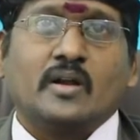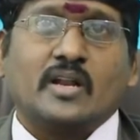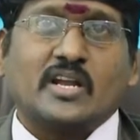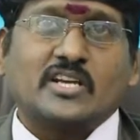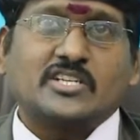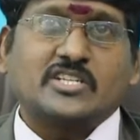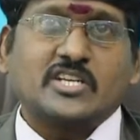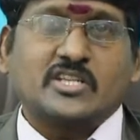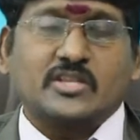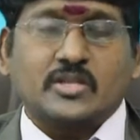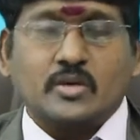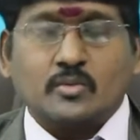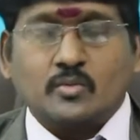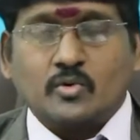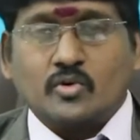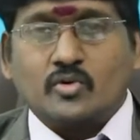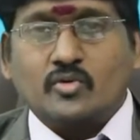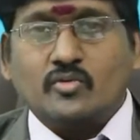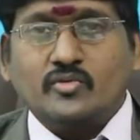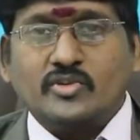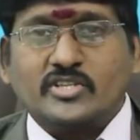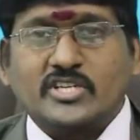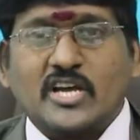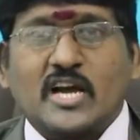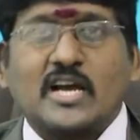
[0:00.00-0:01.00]
నక్షత్రము
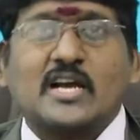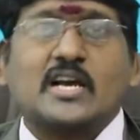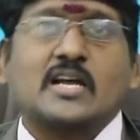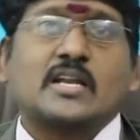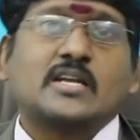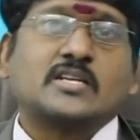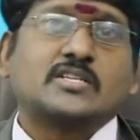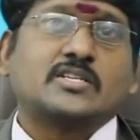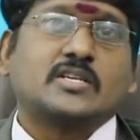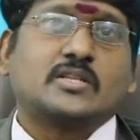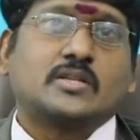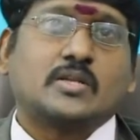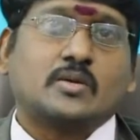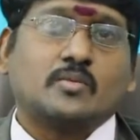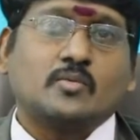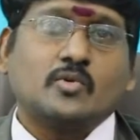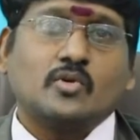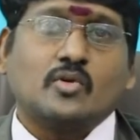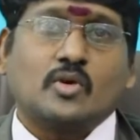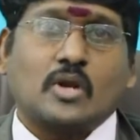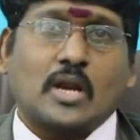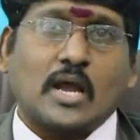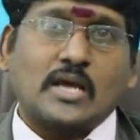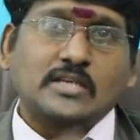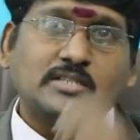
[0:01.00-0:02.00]
విశాఖ నక్షత్రము
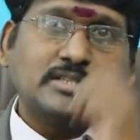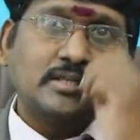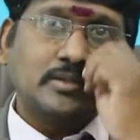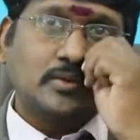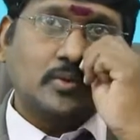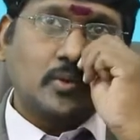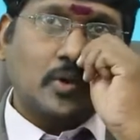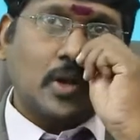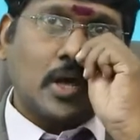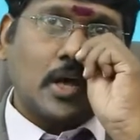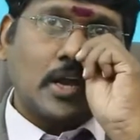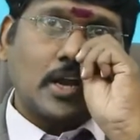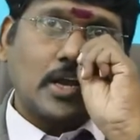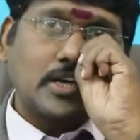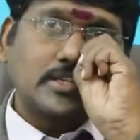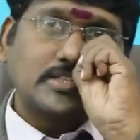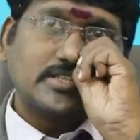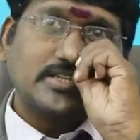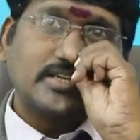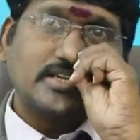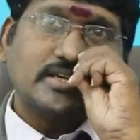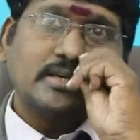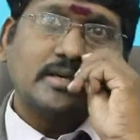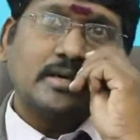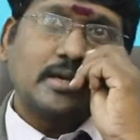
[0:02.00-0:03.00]
రాశి
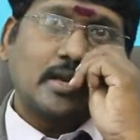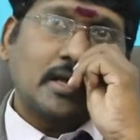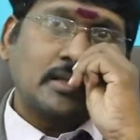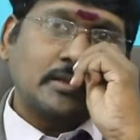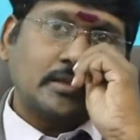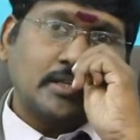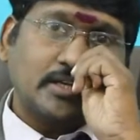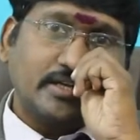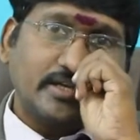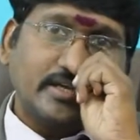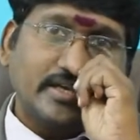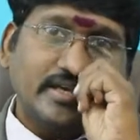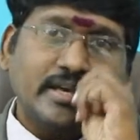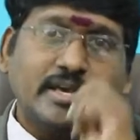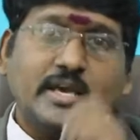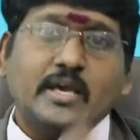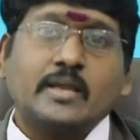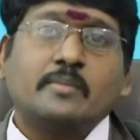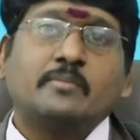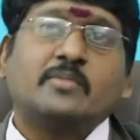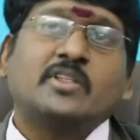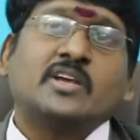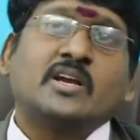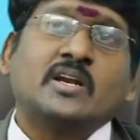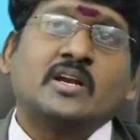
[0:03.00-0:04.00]
తులారాశి రాత్రి
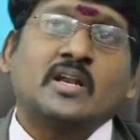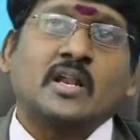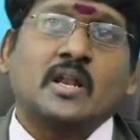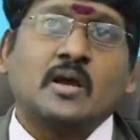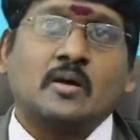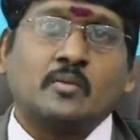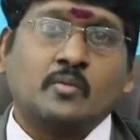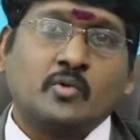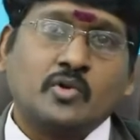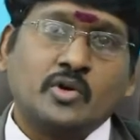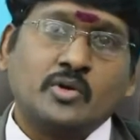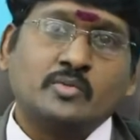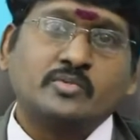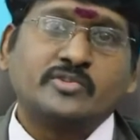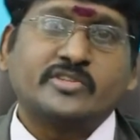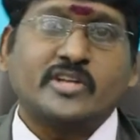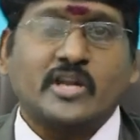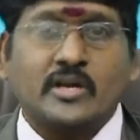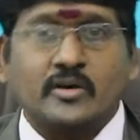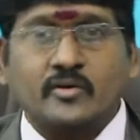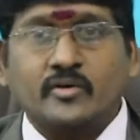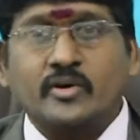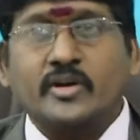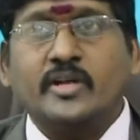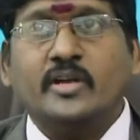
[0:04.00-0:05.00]
ఎనిమిది గంటల మూడు
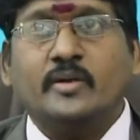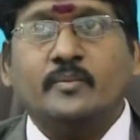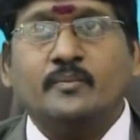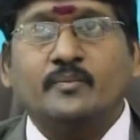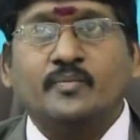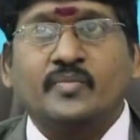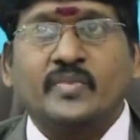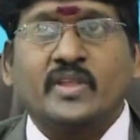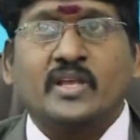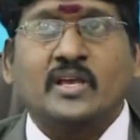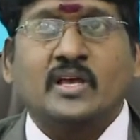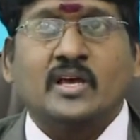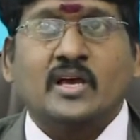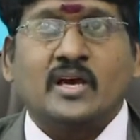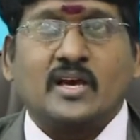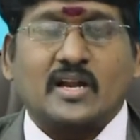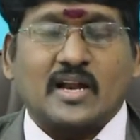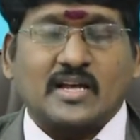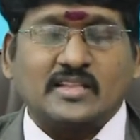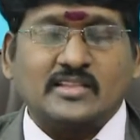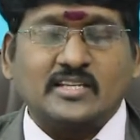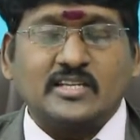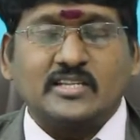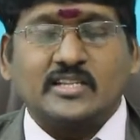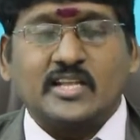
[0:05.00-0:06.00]
నిమిషాల నుండి
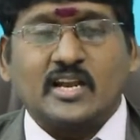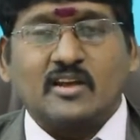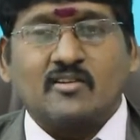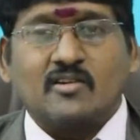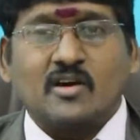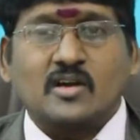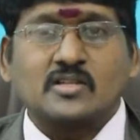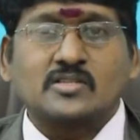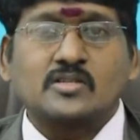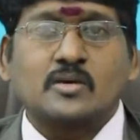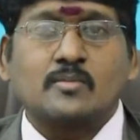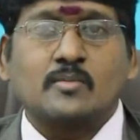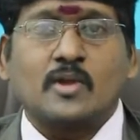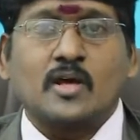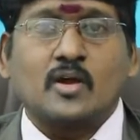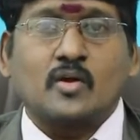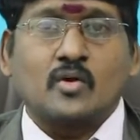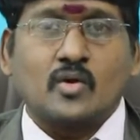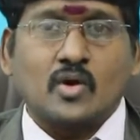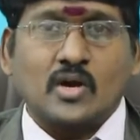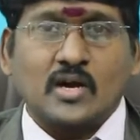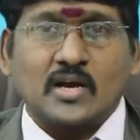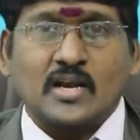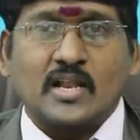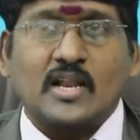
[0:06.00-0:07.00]
రాత్రి తెల్లవారుజామున
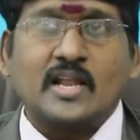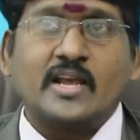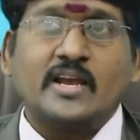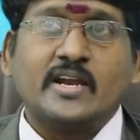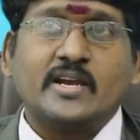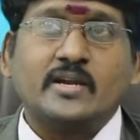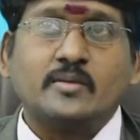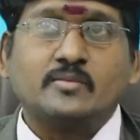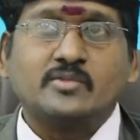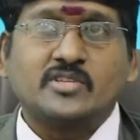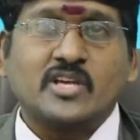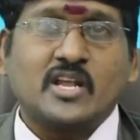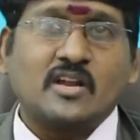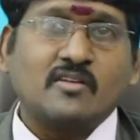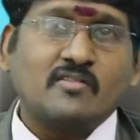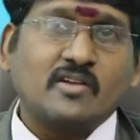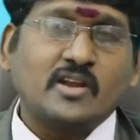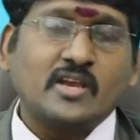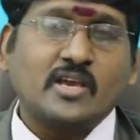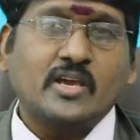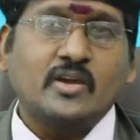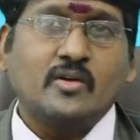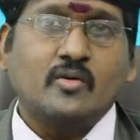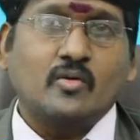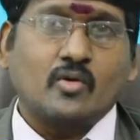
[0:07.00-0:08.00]
రెండు గంటల ఏడు నిమిషాల
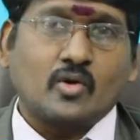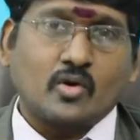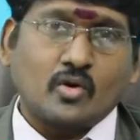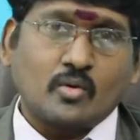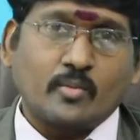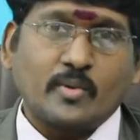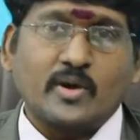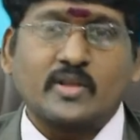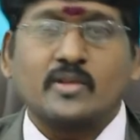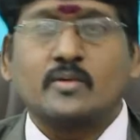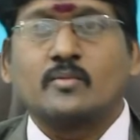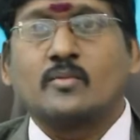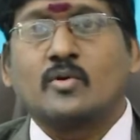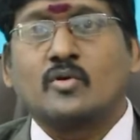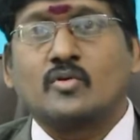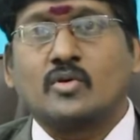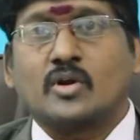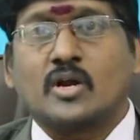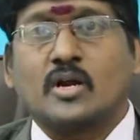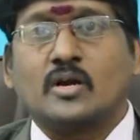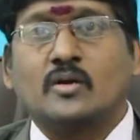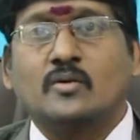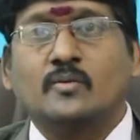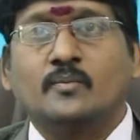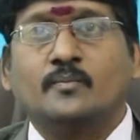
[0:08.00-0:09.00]
వరకు ఒకటో పాదంలో
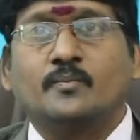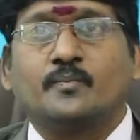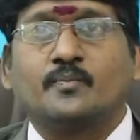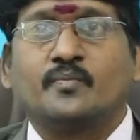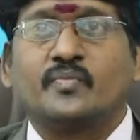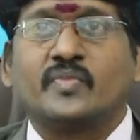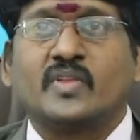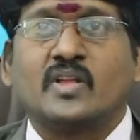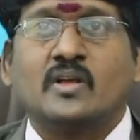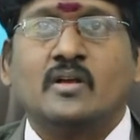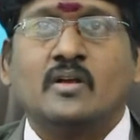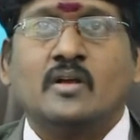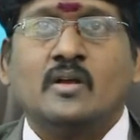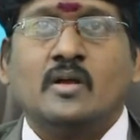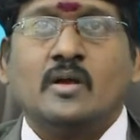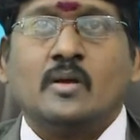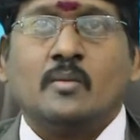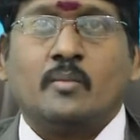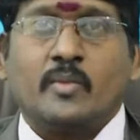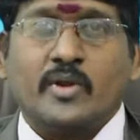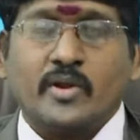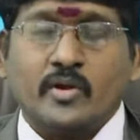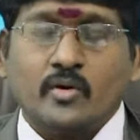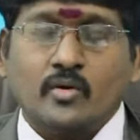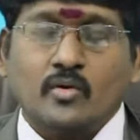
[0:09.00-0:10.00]
ఉంటాడు
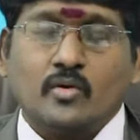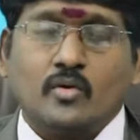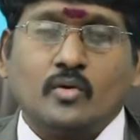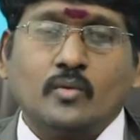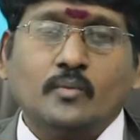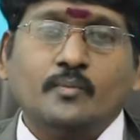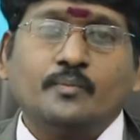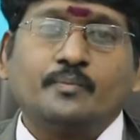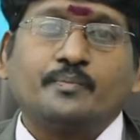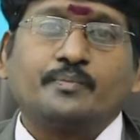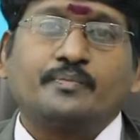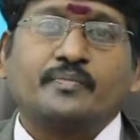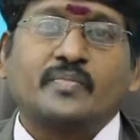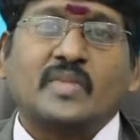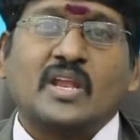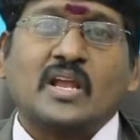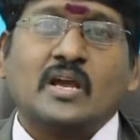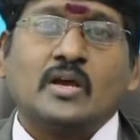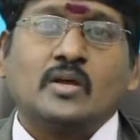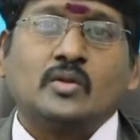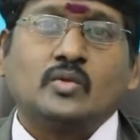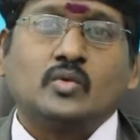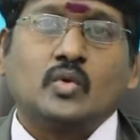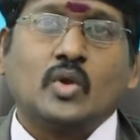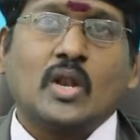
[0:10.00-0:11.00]
మరియు
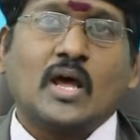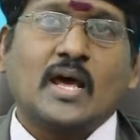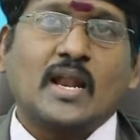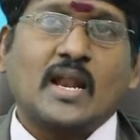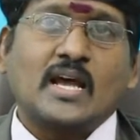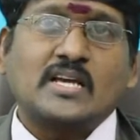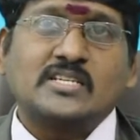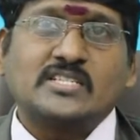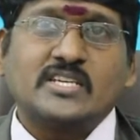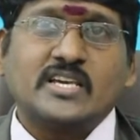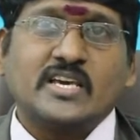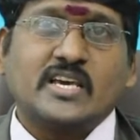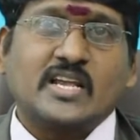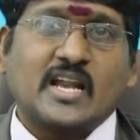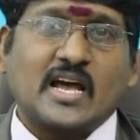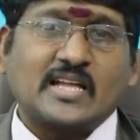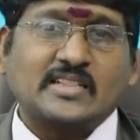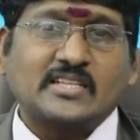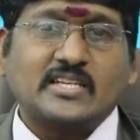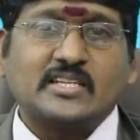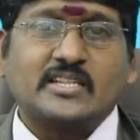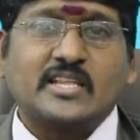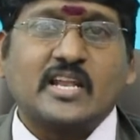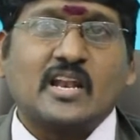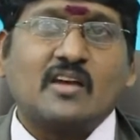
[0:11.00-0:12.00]
తులారాశి
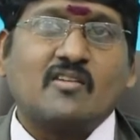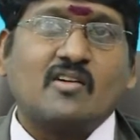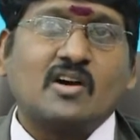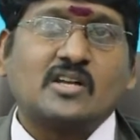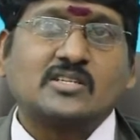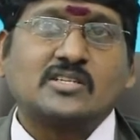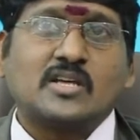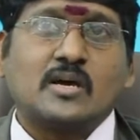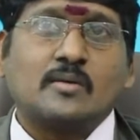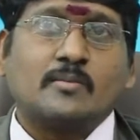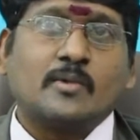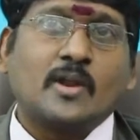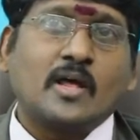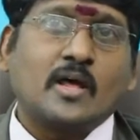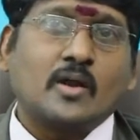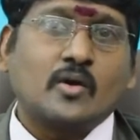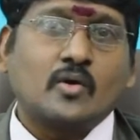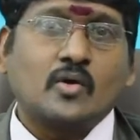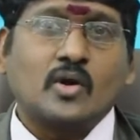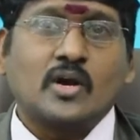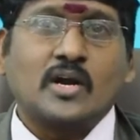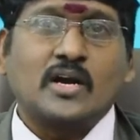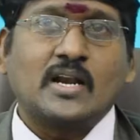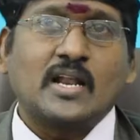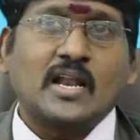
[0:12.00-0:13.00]
రాత్రి తెల్లవారుజామున
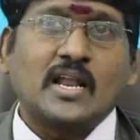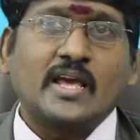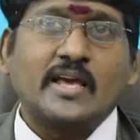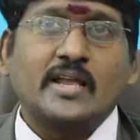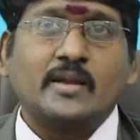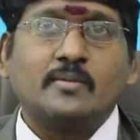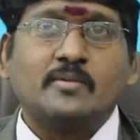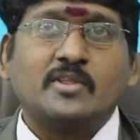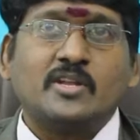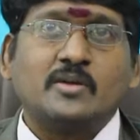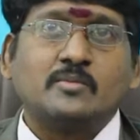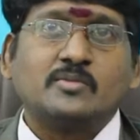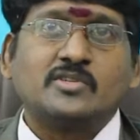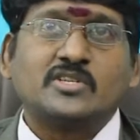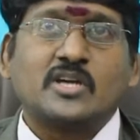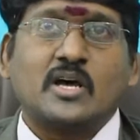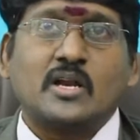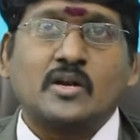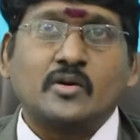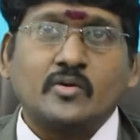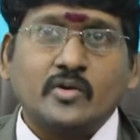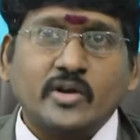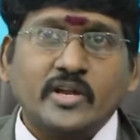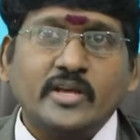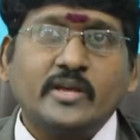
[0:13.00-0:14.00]
రెండు గంటల ఎనిమిది నిమిషాల
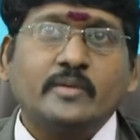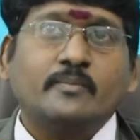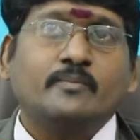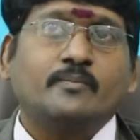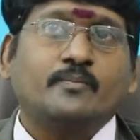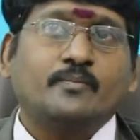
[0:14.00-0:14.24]
నుండి